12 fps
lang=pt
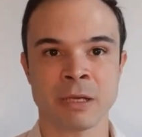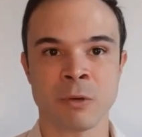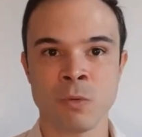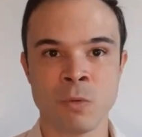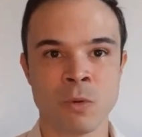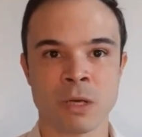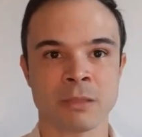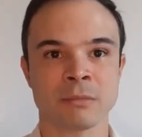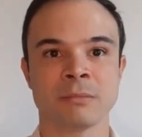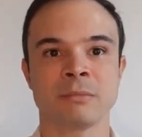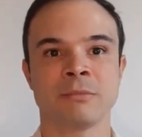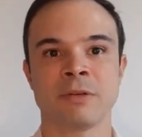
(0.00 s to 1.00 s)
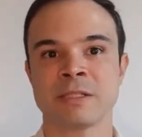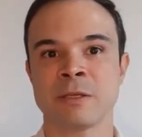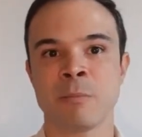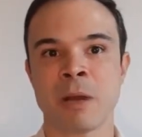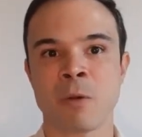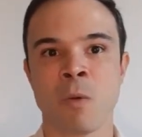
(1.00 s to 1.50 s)
rua fazer
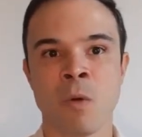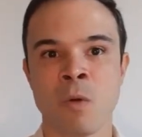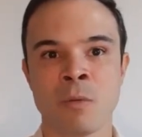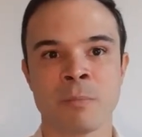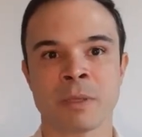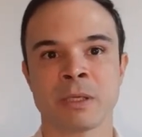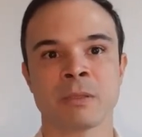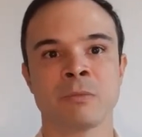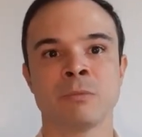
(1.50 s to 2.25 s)
uma compra,